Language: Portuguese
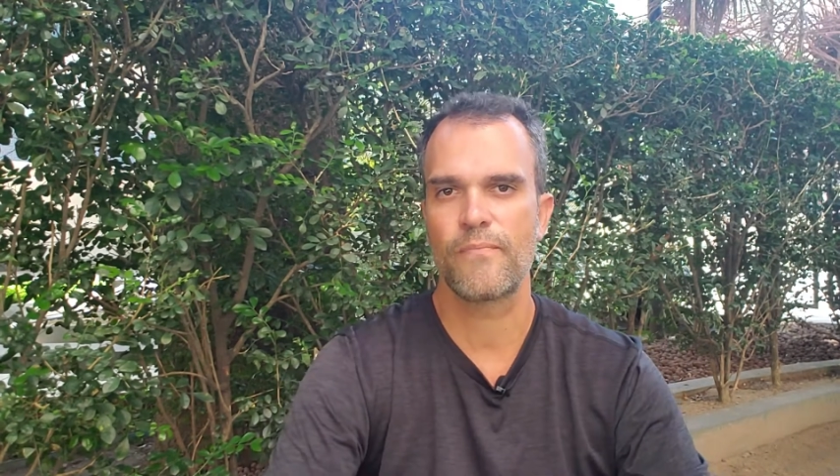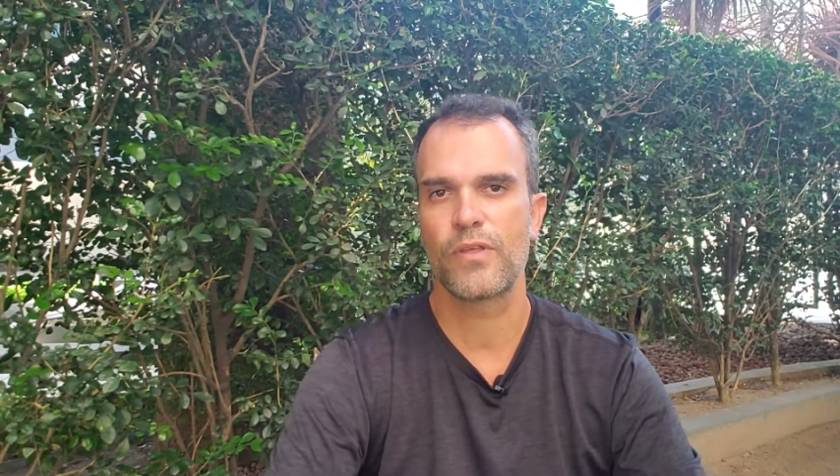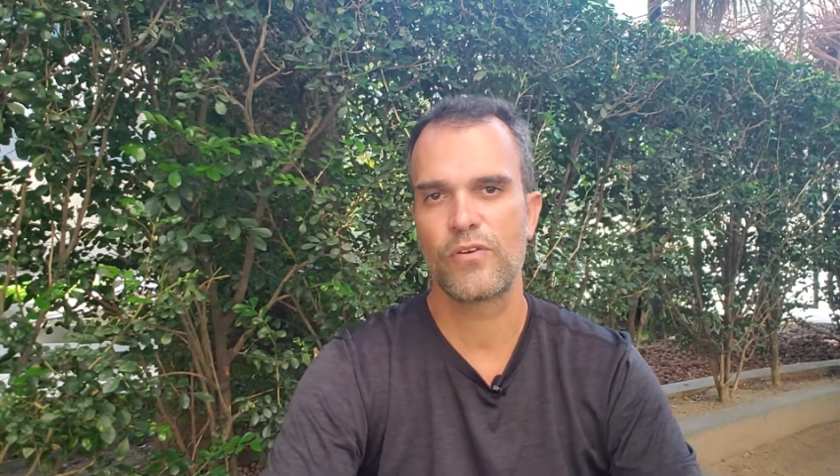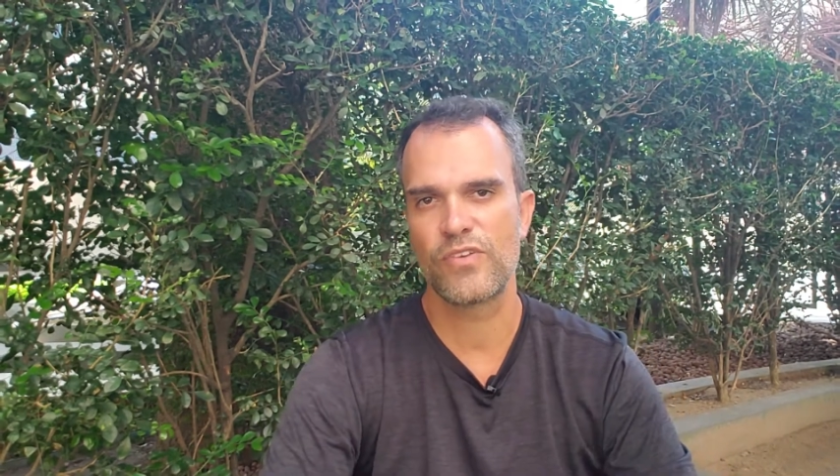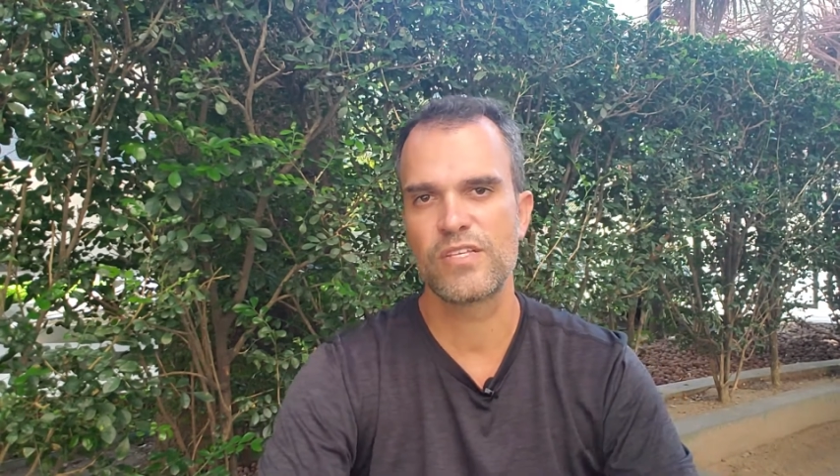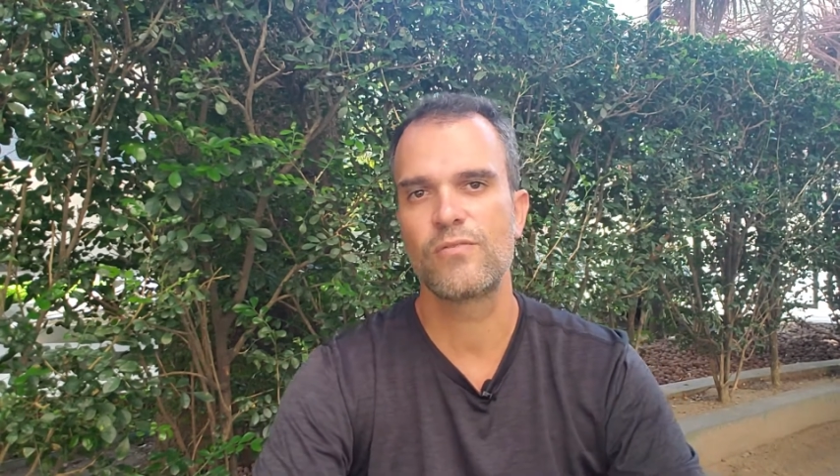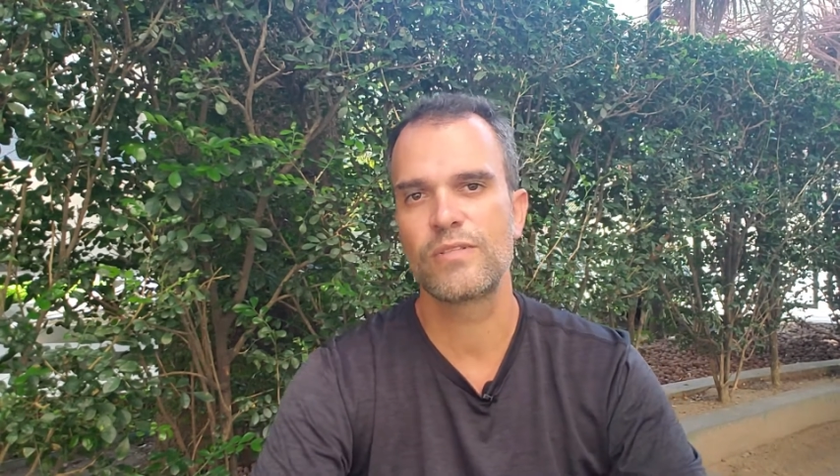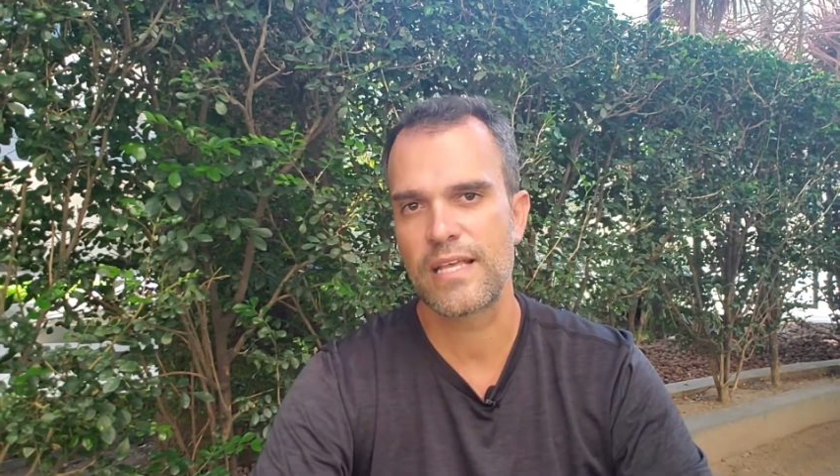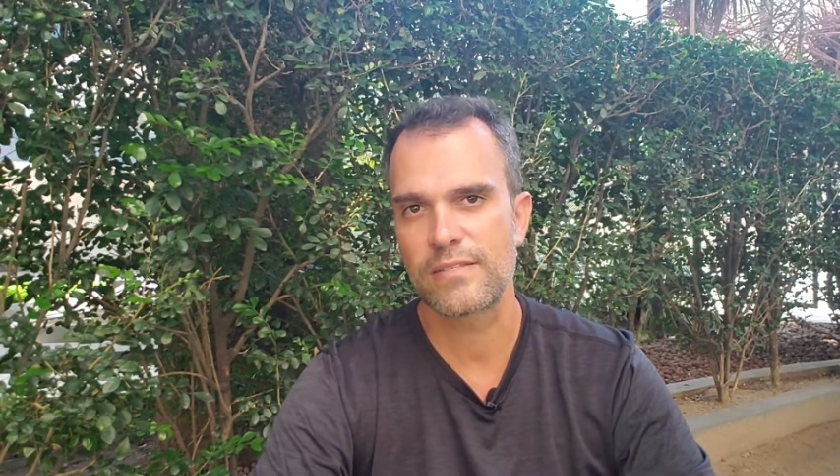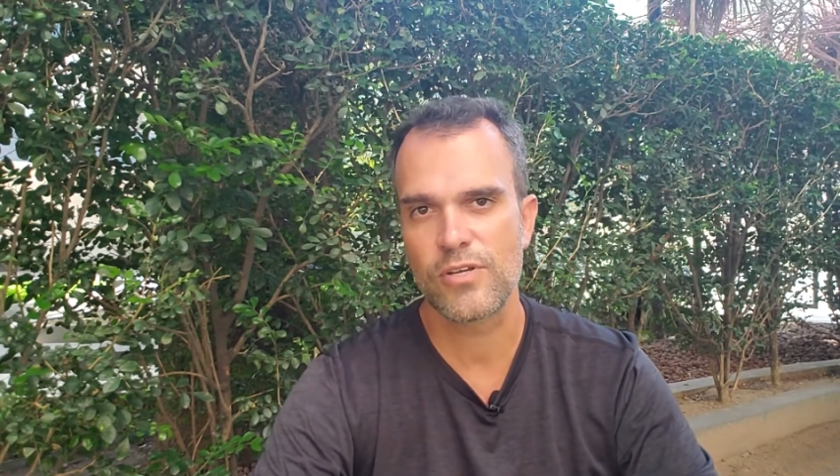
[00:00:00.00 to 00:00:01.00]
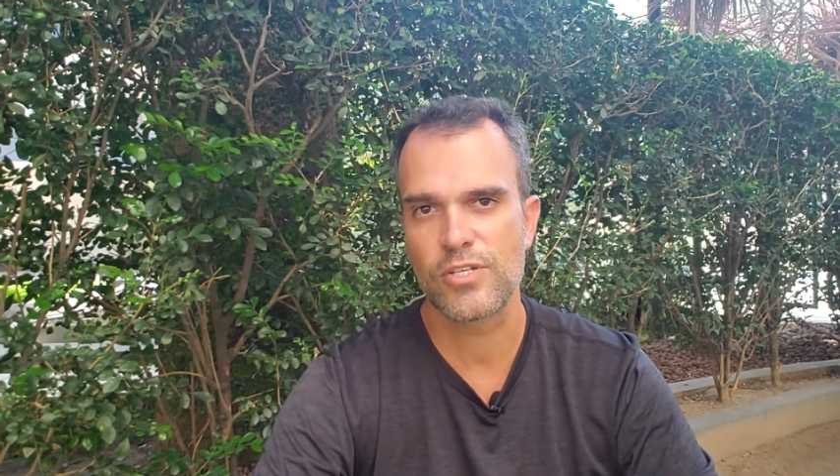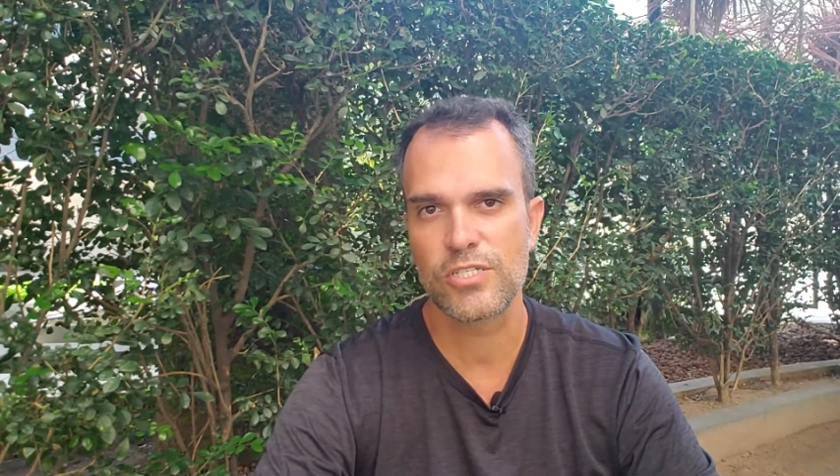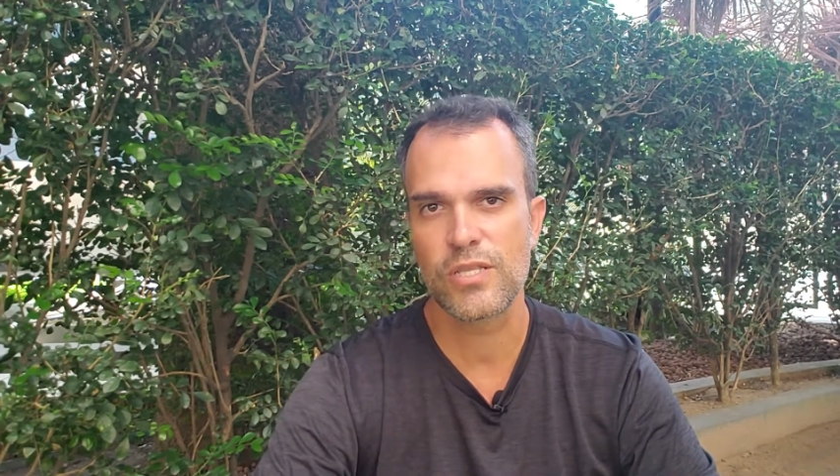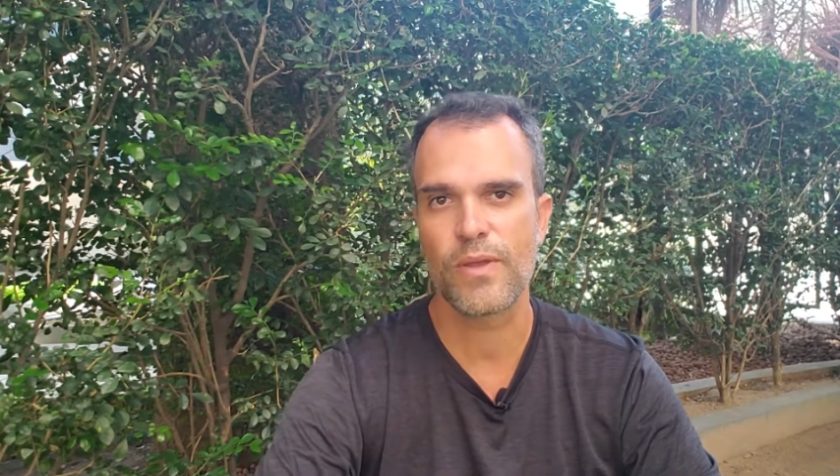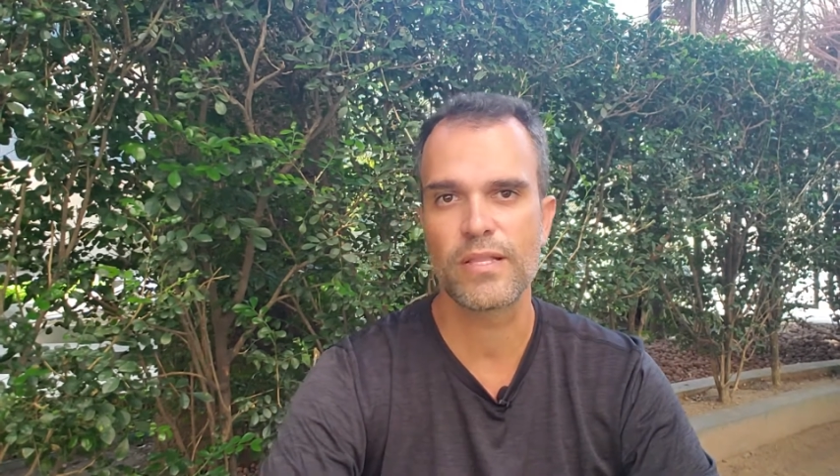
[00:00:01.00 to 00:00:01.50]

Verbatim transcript: Então às vezes acontece com a gente também.